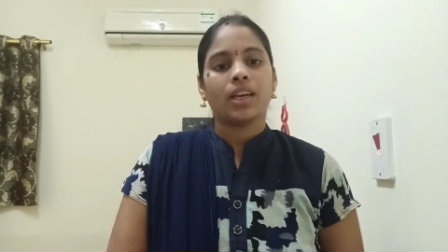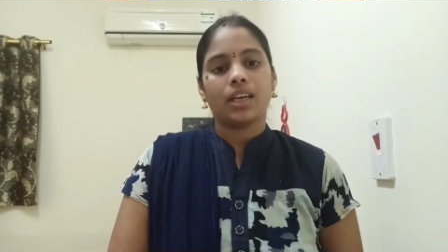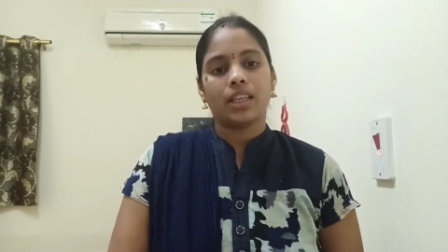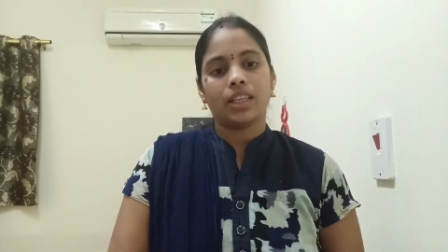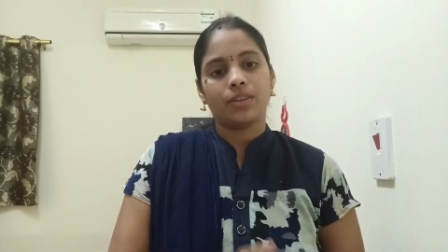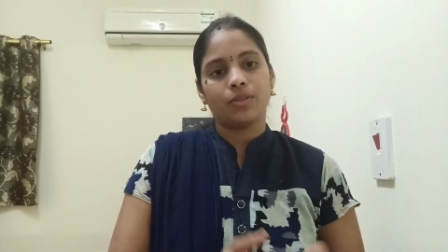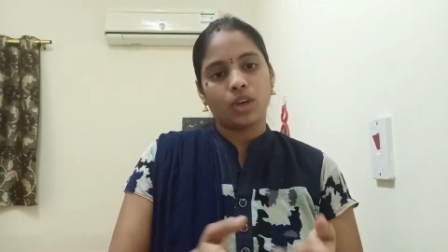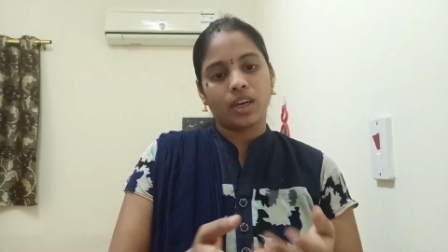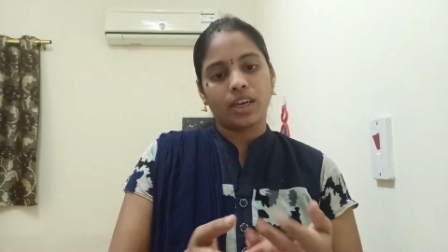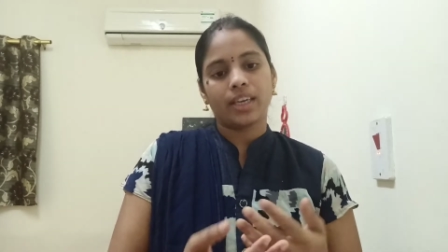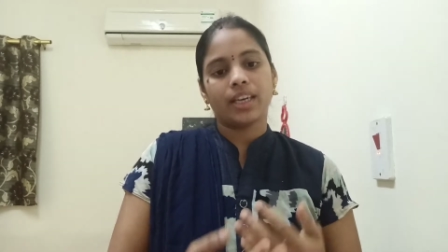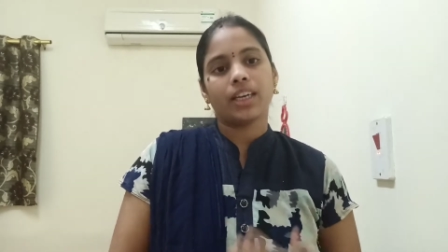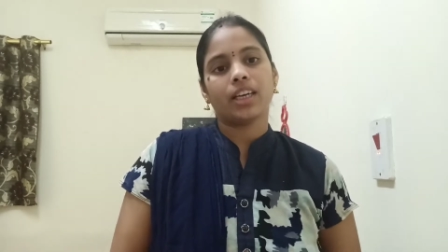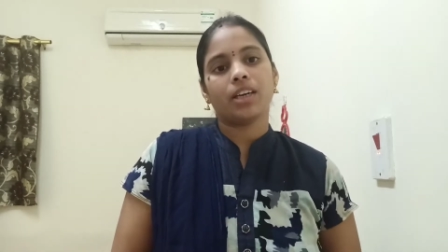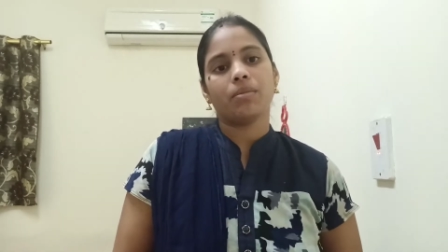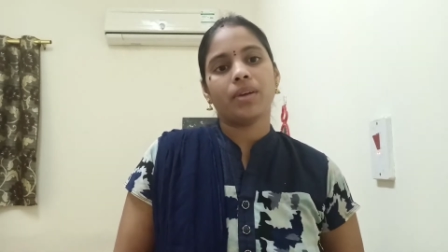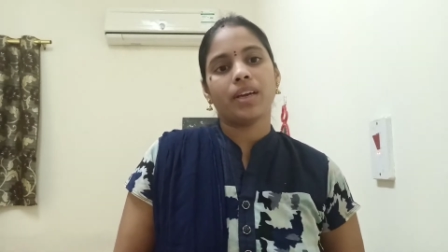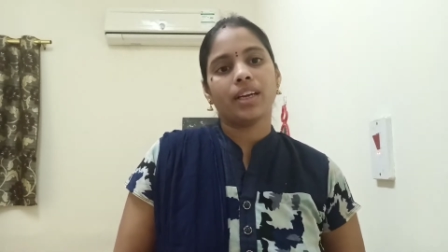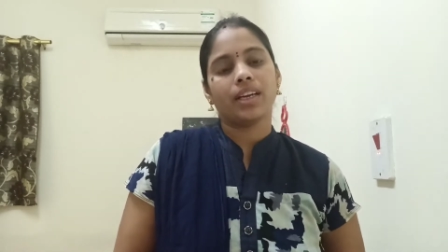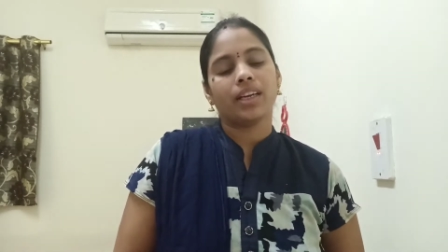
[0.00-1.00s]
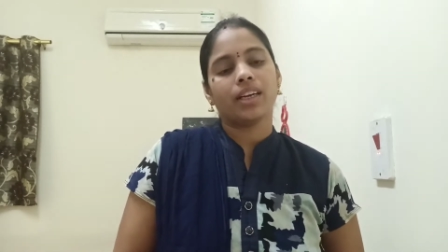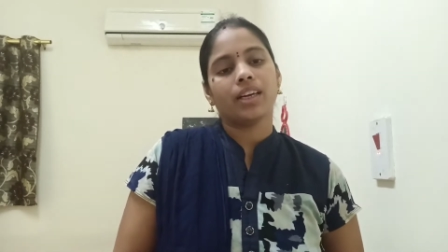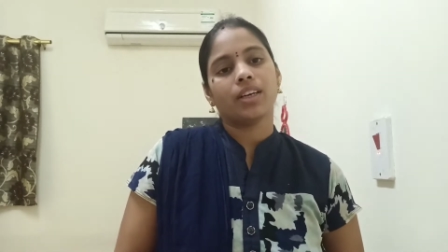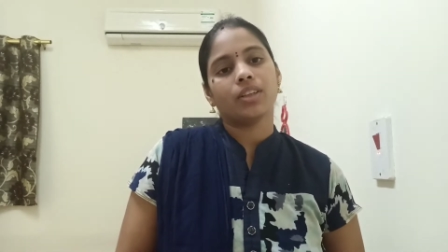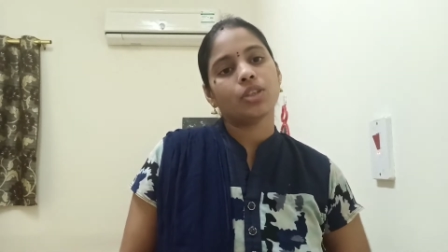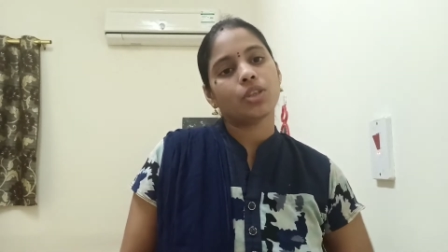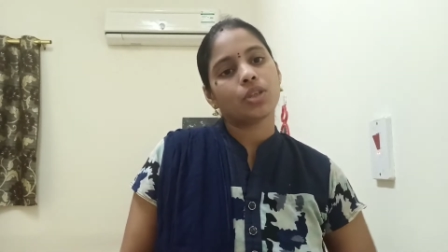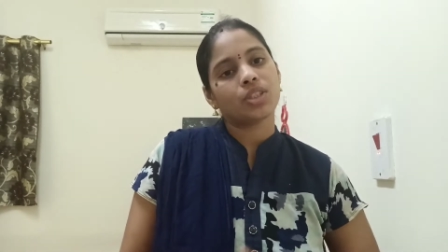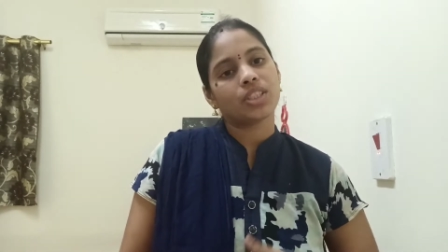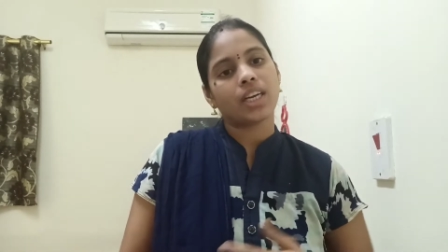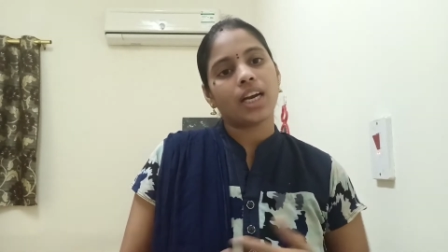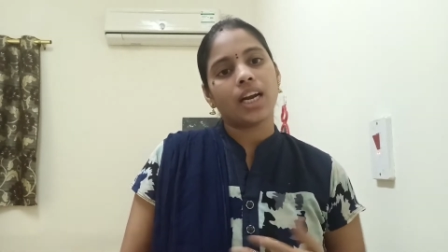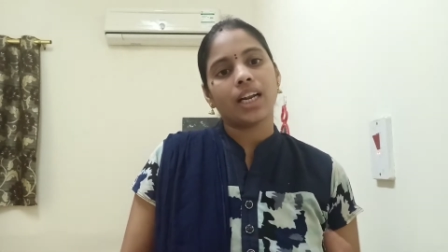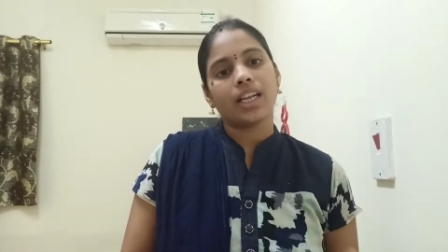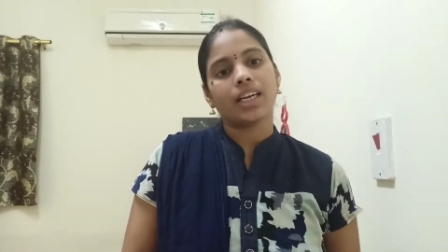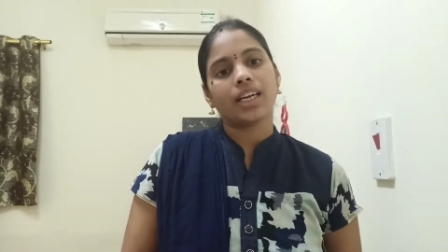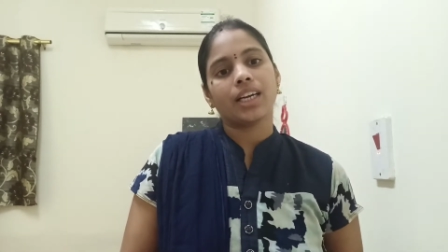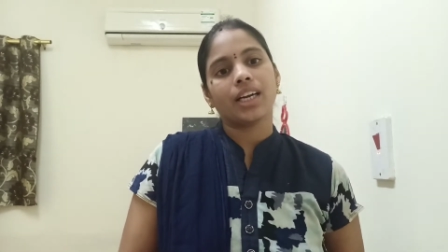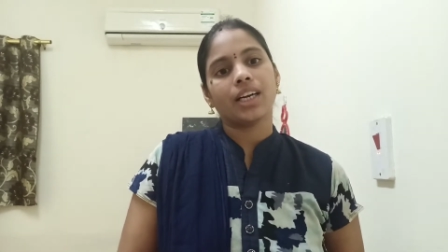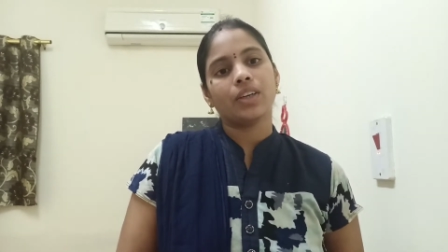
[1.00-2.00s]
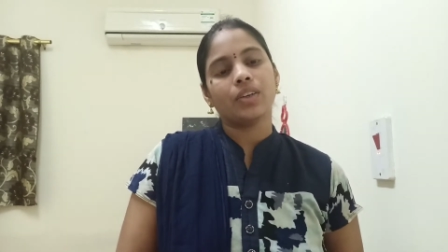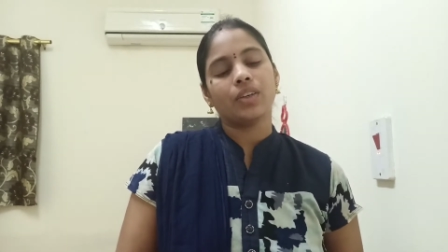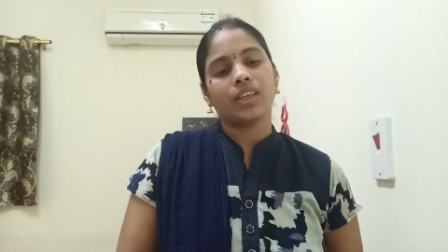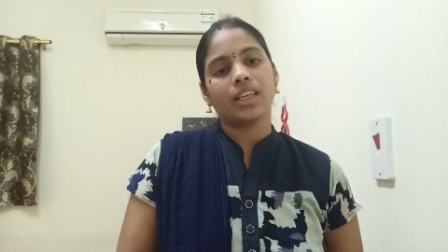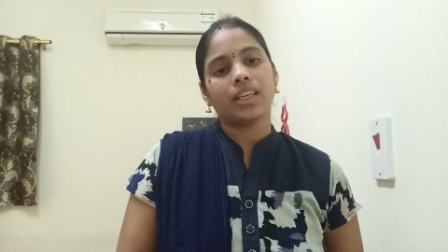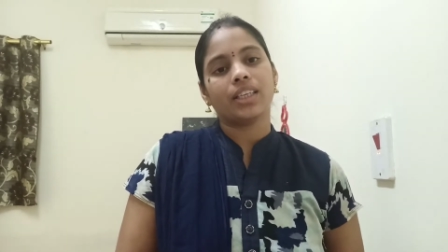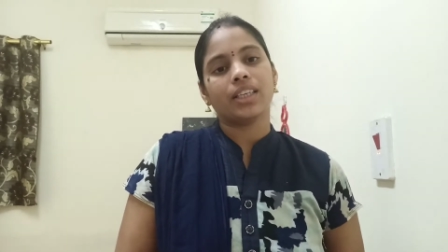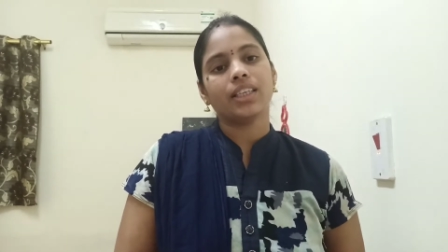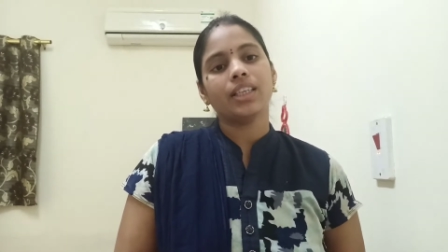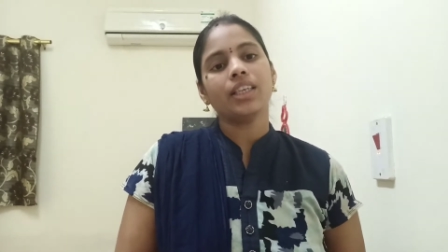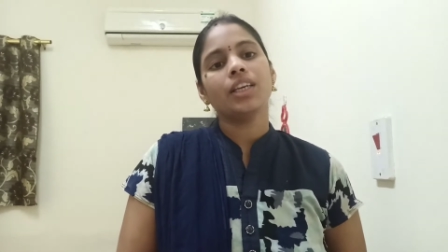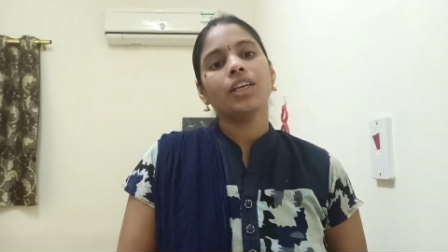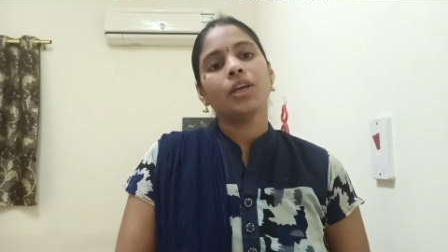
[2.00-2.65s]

అది ఒక రకమే అని కాదు సో చాలా రకాలు ఉంటాయి